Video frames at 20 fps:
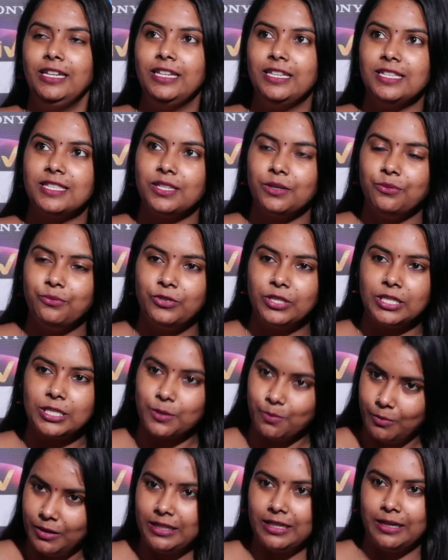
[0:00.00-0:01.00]
నిజం విత్
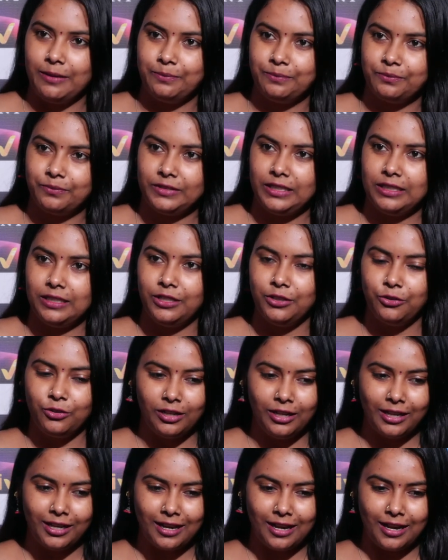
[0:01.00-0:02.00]
స్మిత
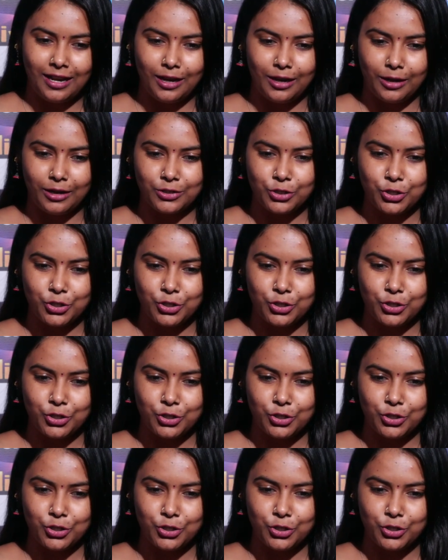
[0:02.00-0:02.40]
యూనో లైక్ ఆ